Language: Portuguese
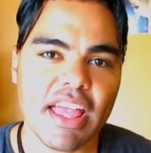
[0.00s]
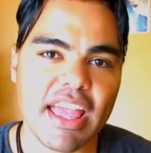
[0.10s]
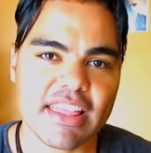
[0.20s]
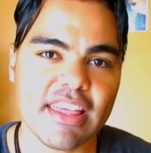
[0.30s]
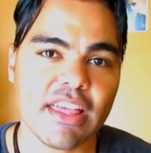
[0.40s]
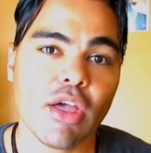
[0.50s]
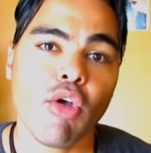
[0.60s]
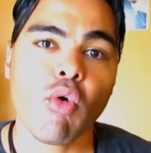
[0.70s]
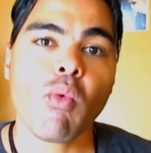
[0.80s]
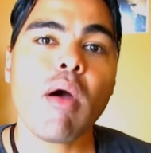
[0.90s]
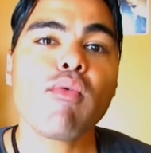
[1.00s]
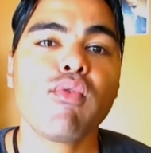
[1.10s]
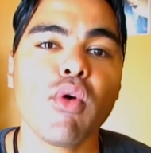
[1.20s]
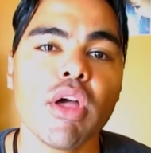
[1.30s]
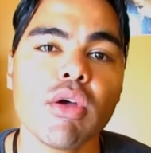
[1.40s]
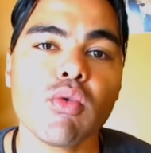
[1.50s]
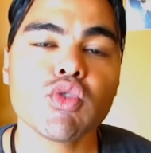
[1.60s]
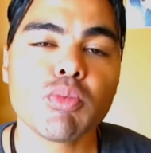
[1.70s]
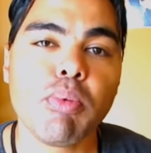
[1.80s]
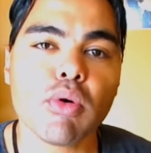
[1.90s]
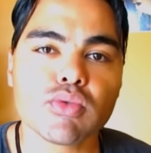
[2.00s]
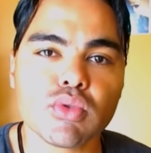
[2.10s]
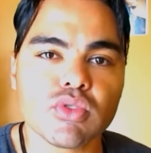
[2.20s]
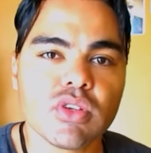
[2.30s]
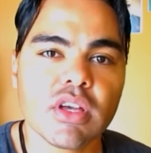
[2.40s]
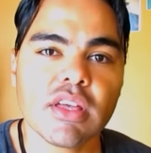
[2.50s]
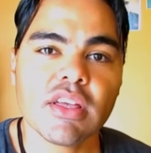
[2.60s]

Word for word: é que qual foi os pontos